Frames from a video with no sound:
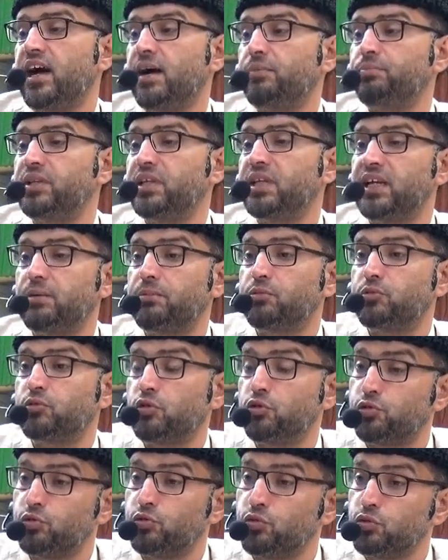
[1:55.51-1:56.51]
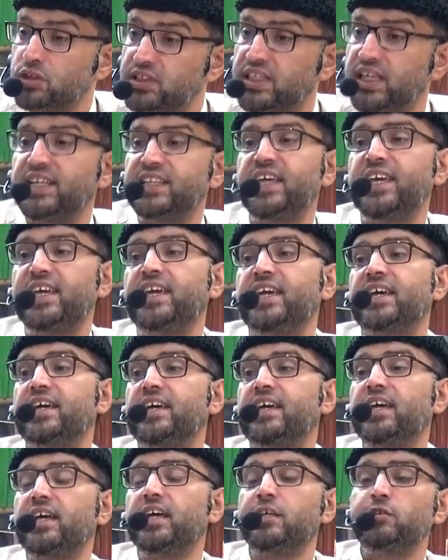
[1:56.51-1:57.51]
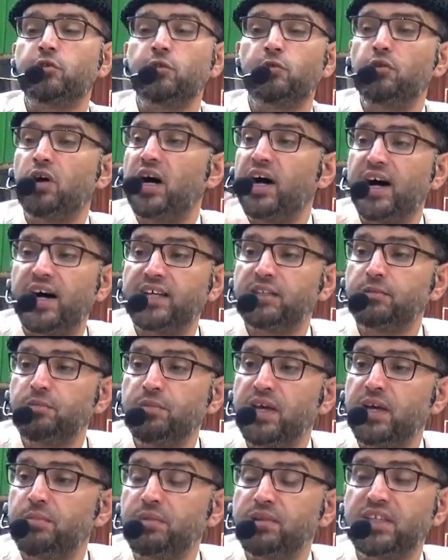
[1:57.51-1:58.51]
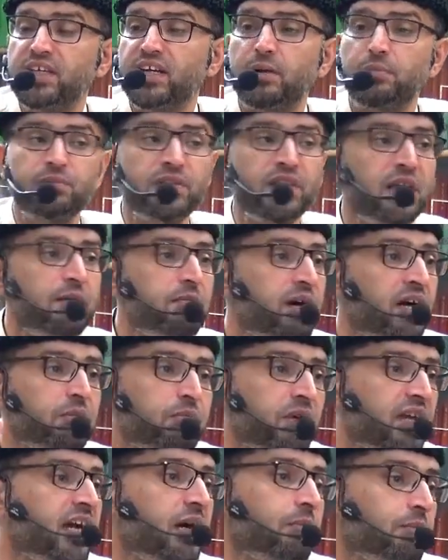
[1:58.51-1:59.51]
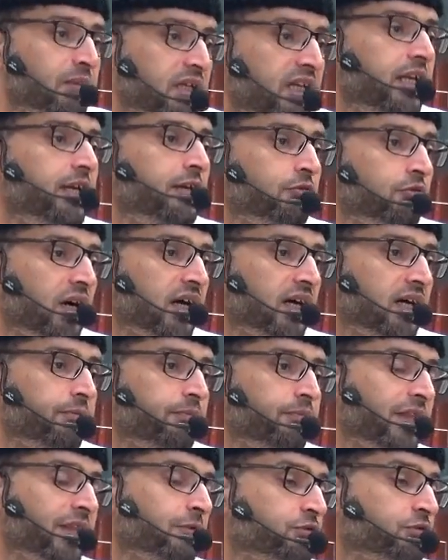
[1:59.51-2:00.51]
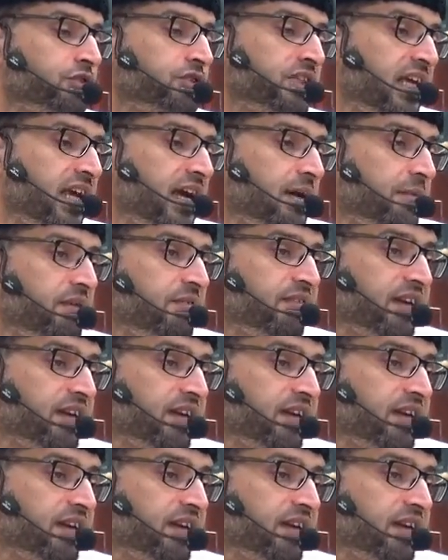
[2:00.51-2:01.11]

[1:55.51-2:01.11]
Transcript: अपने रब को ढूंढता नहीं है तो वो आदमी अभी तक अपने ईमान में कामिल नहीं हुआ उसने अभी